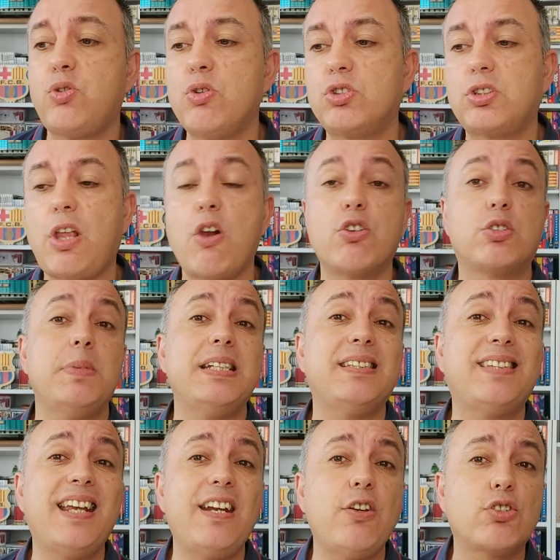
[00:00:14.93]
uno de los
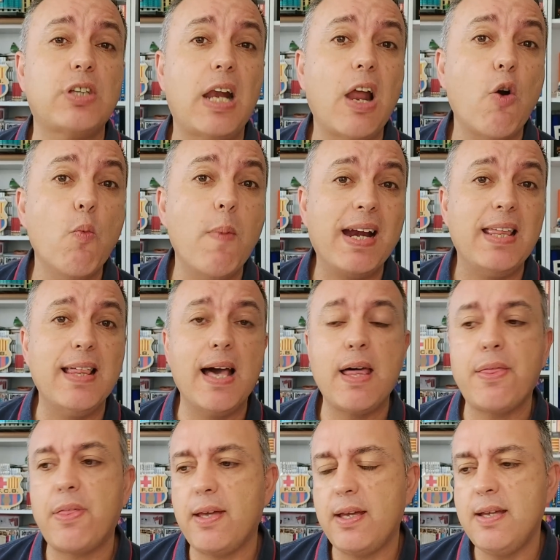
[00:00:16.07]
misterios de la humanidad,
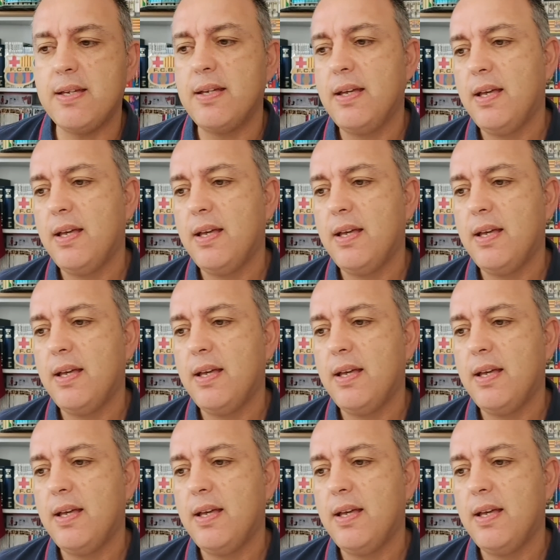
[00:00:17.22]
¿eh?